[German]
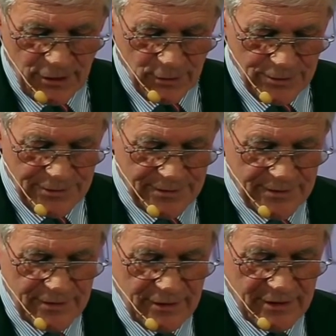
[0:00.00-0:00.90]

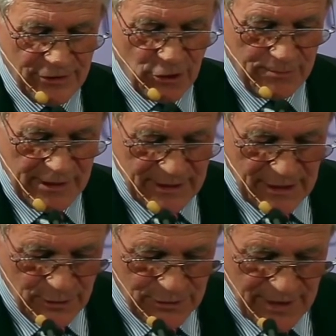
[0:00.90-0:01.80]
Und nochmal
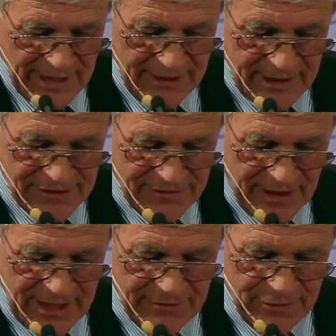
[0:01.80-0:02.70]
Ursula Enders,
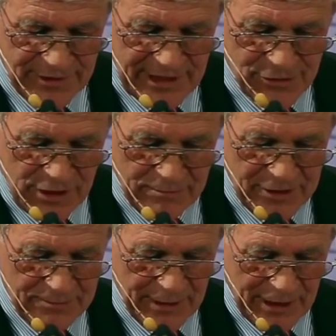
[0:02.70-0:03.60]
Verein für sexuellen
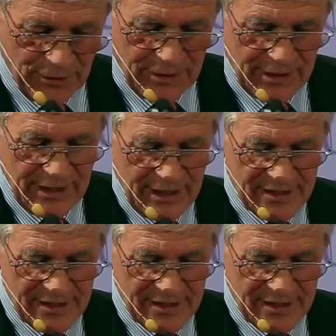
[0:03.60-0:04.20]
Missbrauch,